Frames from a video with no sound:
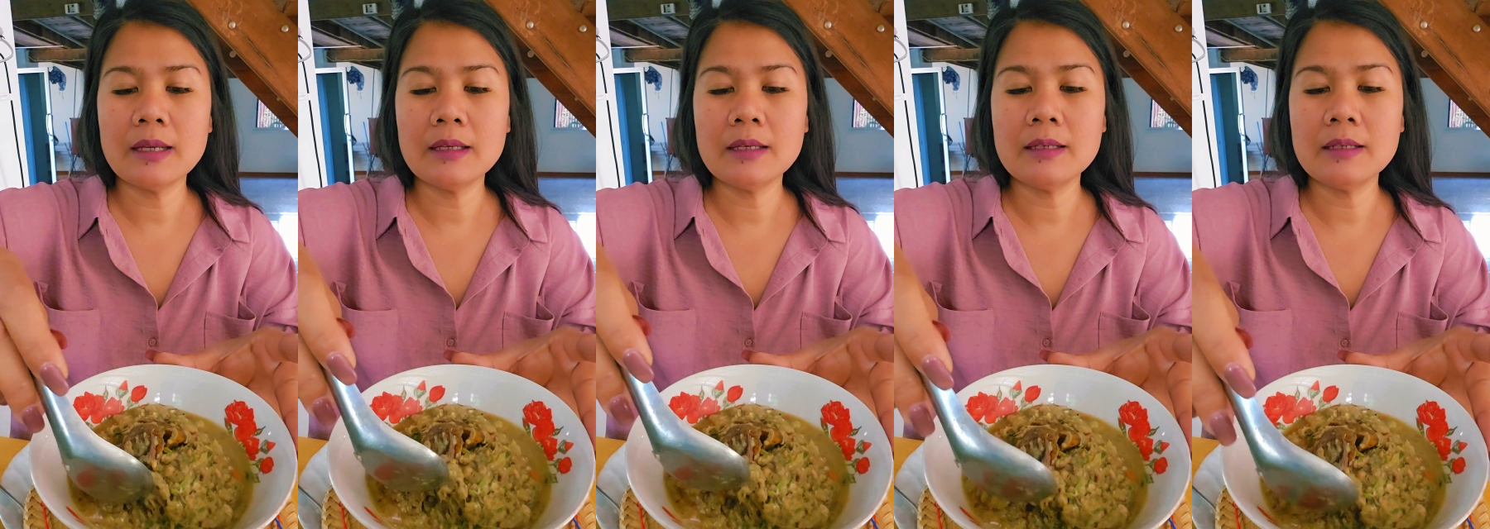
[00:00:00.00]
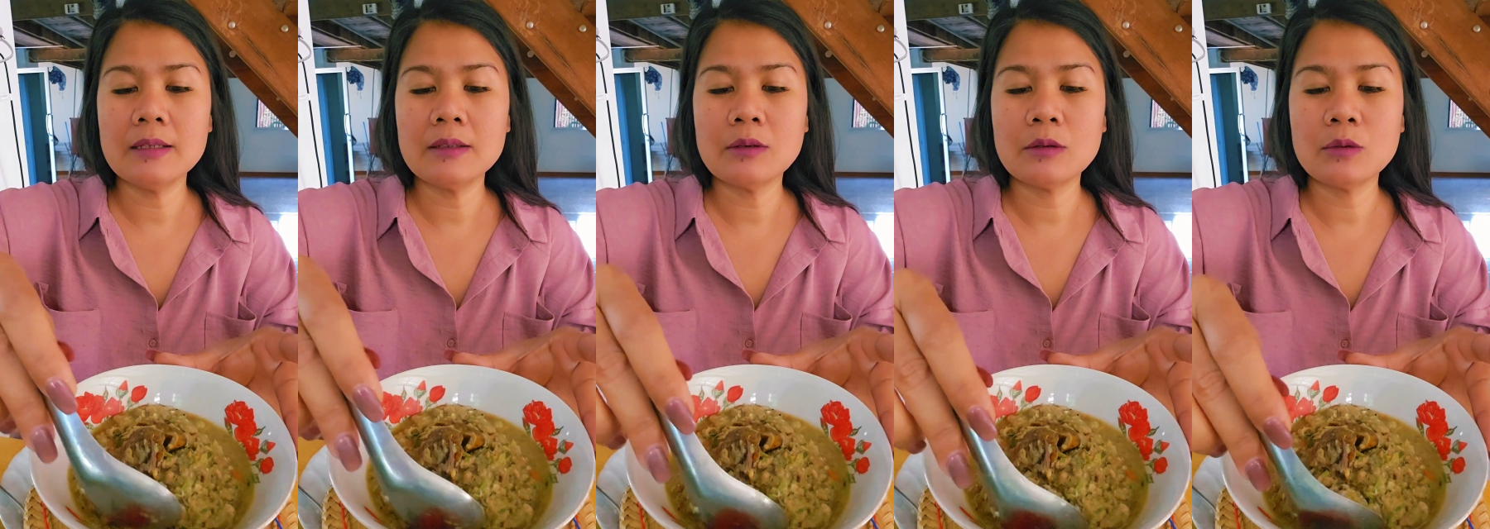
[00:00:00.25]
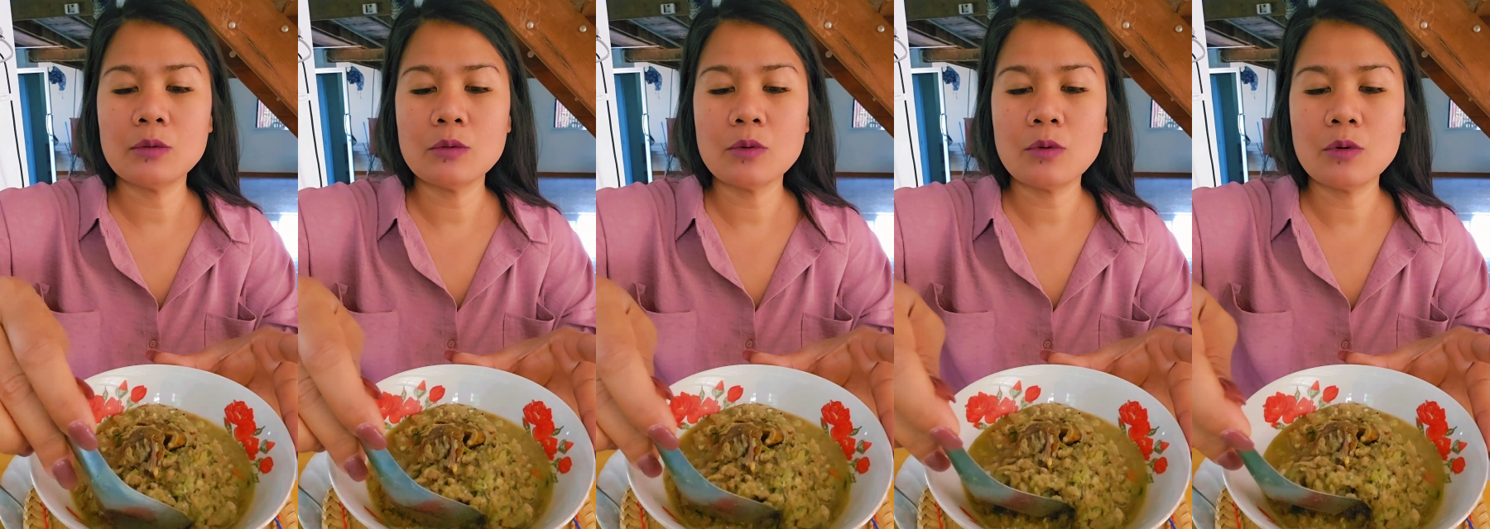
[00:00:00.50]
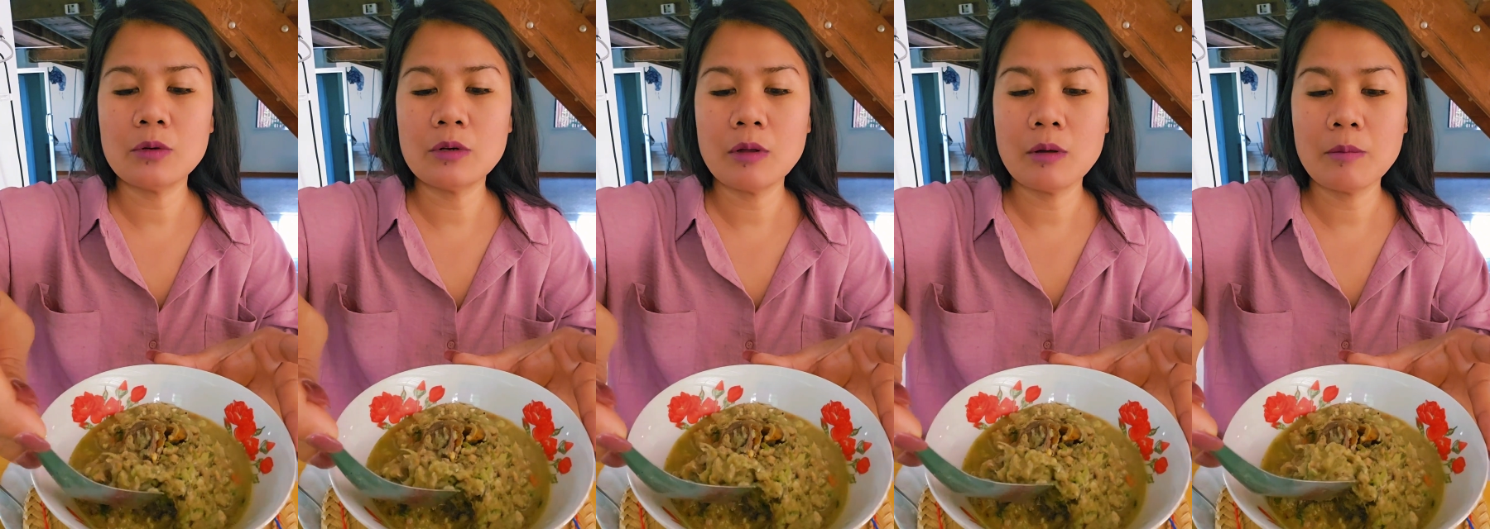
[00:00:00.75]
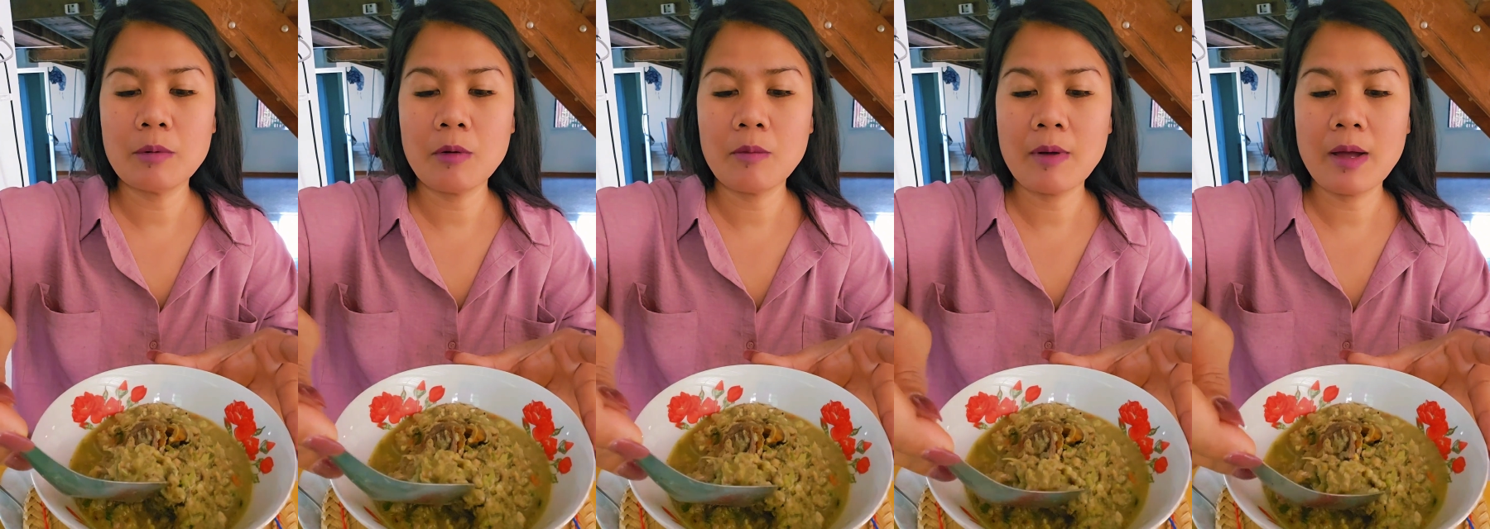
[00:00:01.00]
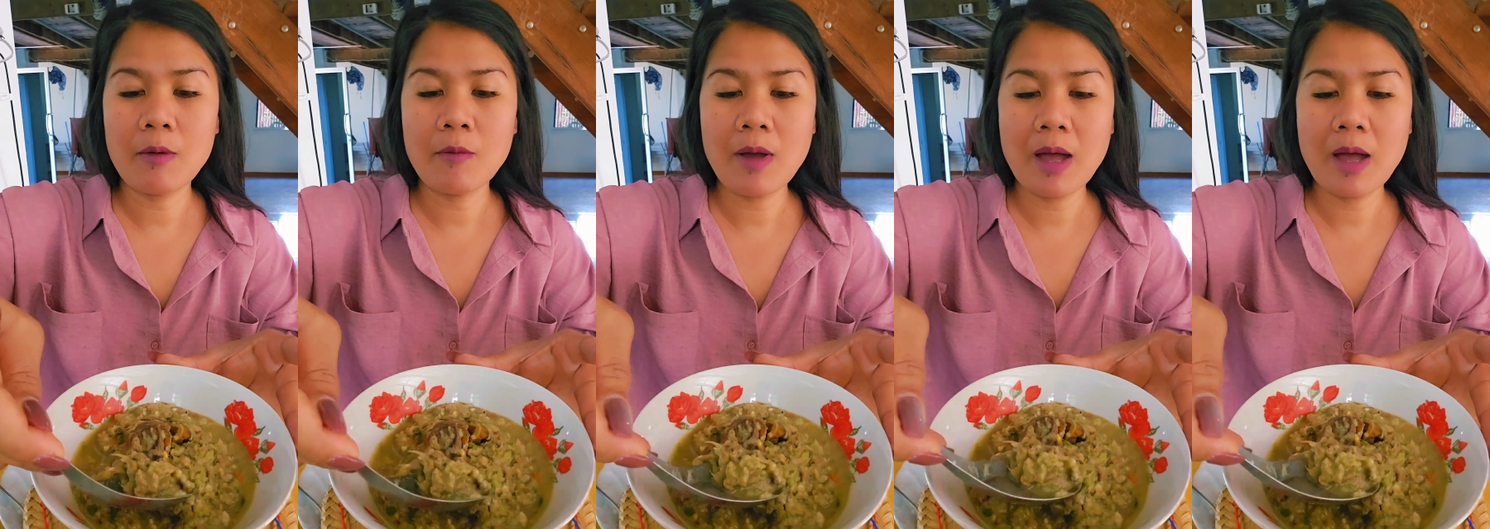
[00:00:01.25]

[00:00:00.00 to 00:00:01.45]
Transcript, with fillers: นิดนึงนะทุกคนเนาะเพราะว่า